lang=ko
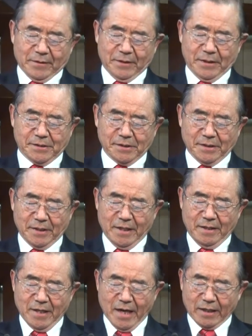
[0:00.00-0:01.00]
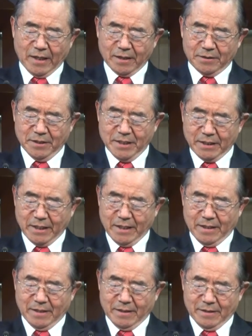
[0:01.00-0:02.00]
그래서 엘리야가
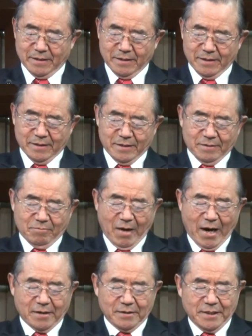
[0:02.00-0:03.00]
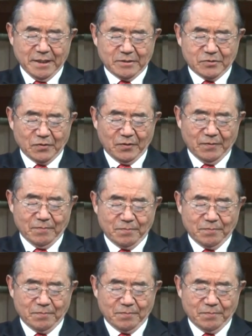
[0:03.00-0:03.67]
그에게 말을 했죠.